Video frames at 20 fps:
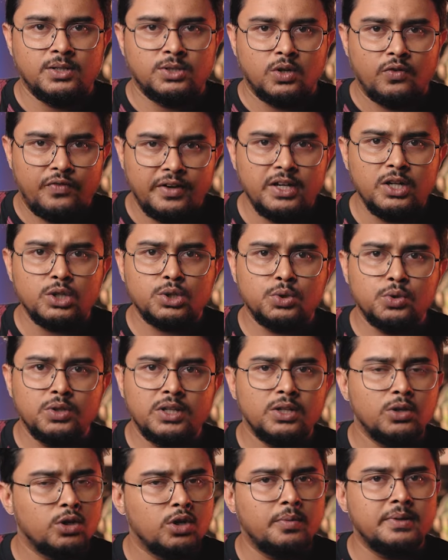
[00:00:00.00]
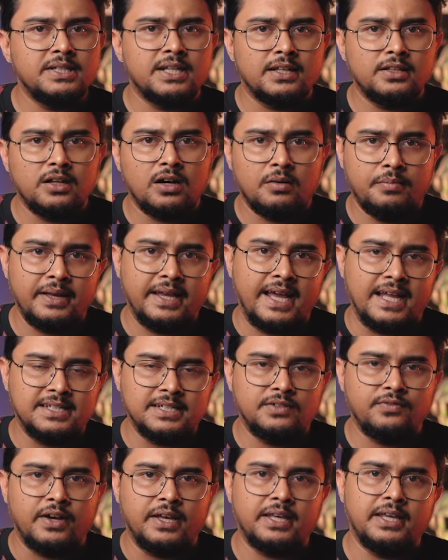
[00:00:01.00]
সো ভিডিও শুরুতে ধন্যবাদ জানাতে হবে
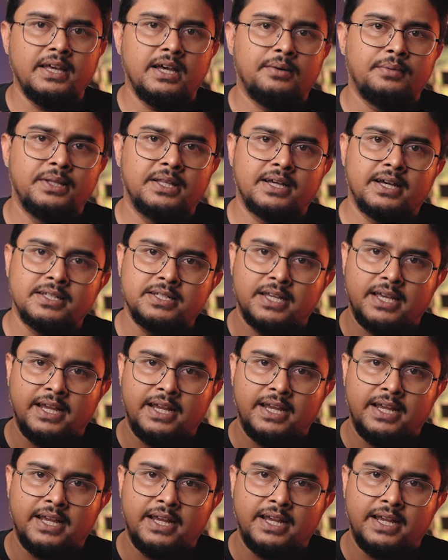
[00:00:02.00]
গ্যাজেট ভাইকে আমাদের কাছে